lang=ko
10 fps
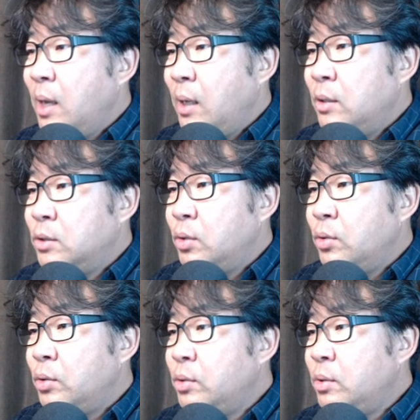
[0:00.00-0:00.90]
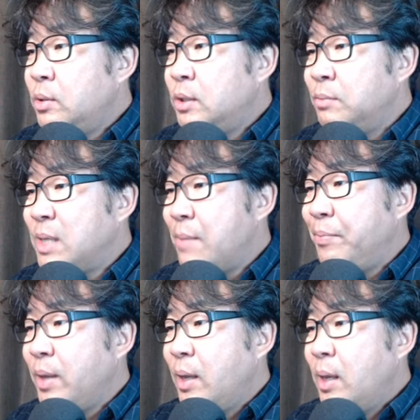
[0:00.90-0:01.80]
에너지 효율은 1.3,
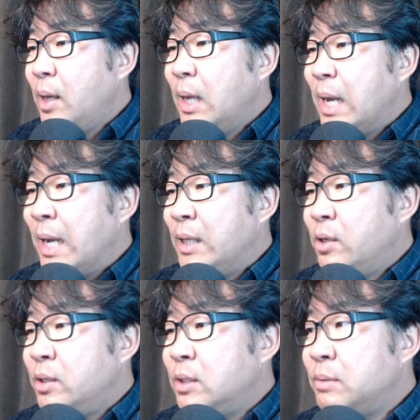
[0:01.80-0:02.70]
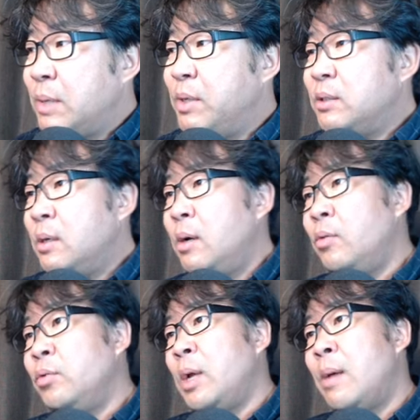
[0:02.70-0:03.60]
아이디어는 1.3이었어요.
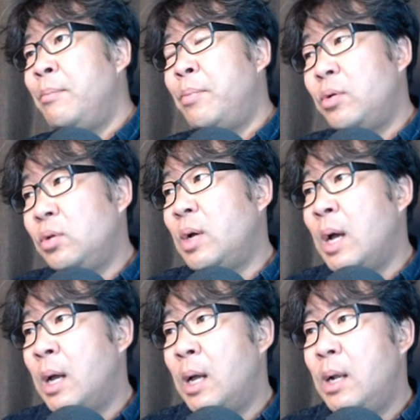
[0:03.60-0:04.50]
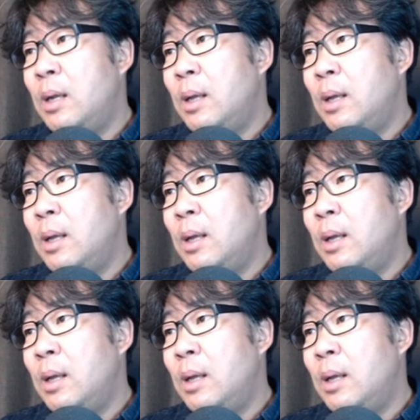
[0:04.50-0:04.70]
오늘의 포르투갈